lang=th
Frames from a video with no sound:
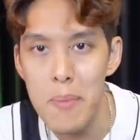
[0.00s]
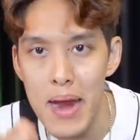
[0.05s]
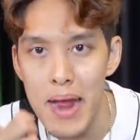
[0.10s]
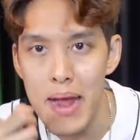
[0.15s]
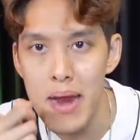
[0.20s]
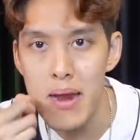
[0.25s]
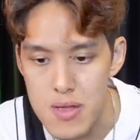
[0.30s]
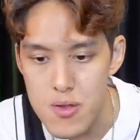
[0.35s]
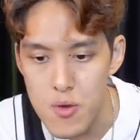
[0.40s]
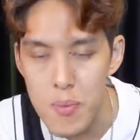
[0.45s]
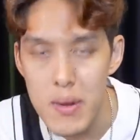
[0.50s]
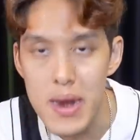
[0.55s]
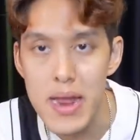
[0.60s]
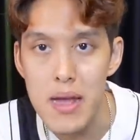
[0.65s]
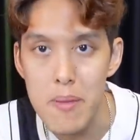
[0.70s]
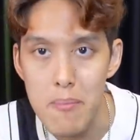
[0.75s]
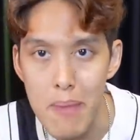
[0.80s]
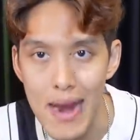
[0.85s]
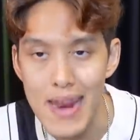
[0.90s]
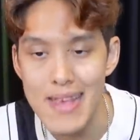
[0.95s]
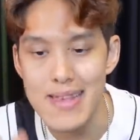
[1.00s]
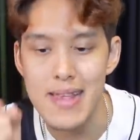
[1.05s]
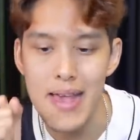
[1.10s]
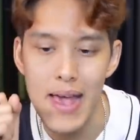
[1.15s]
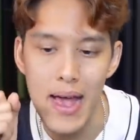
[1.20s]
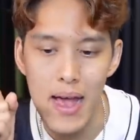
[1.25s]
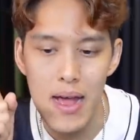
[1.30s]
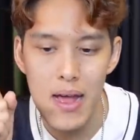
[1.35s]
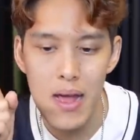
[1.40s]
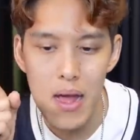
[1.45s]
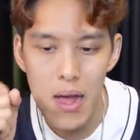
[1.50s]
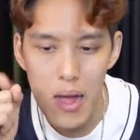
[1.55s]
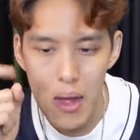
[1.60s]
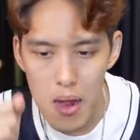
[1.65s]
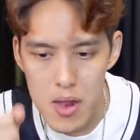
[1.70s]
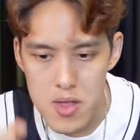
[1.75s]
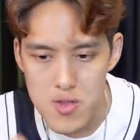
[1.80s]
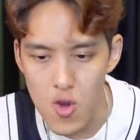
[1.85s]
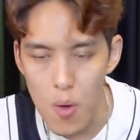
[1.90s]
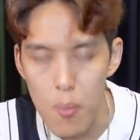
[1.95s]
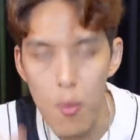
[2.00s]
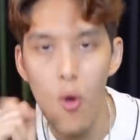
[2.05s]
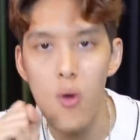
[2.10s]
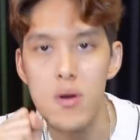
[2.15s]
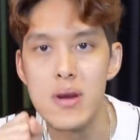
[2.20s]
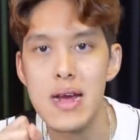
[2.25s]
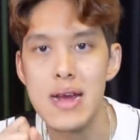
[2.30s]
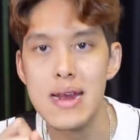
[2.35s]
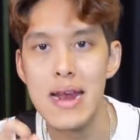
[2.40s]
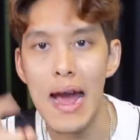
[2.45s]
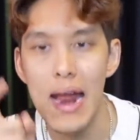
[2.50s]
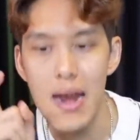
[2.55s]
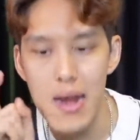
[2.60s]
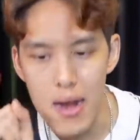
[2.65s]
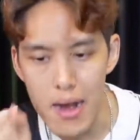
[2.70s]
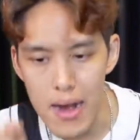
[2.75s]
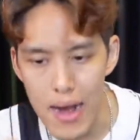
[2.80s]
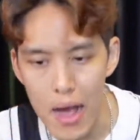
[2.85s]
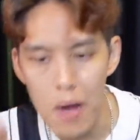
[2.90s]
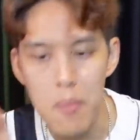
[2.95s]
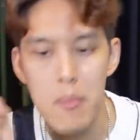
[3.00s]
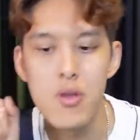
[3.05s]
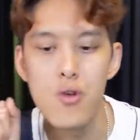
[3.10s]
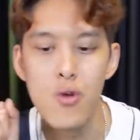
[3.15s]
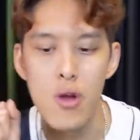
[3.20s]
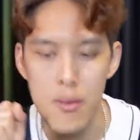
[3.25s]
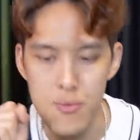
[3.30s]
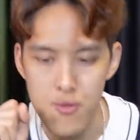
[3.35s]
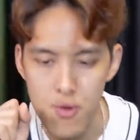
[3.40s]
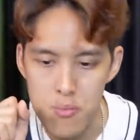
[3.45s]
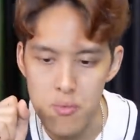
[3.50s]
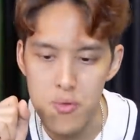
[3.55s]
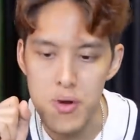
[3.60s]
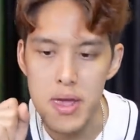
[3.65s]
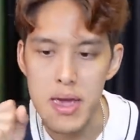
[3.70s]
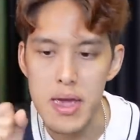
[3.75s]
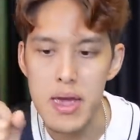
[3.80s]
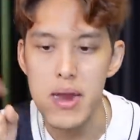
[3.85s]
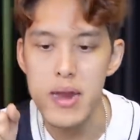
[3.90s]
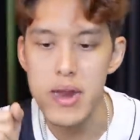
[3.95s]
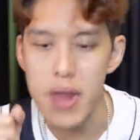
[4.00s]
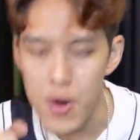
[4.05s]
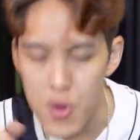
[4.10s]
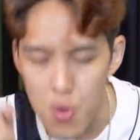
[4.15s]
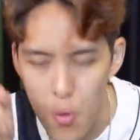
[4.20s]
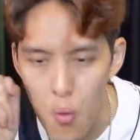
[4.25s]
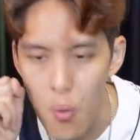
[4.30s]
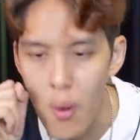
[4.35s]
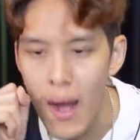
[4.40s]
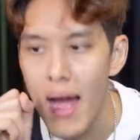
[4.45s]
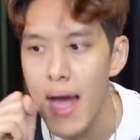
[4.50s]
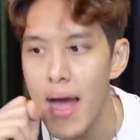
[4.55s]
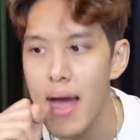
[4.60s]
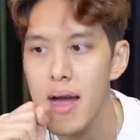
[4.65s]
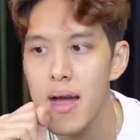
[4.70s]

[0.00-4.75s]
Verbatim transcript: ไปเล่นซูเปอร์ลีกมาเลเซียจบ 6 เดือนนั้นแล้วมาอยู่กับชนบุรี เดี๋ยวดูว่า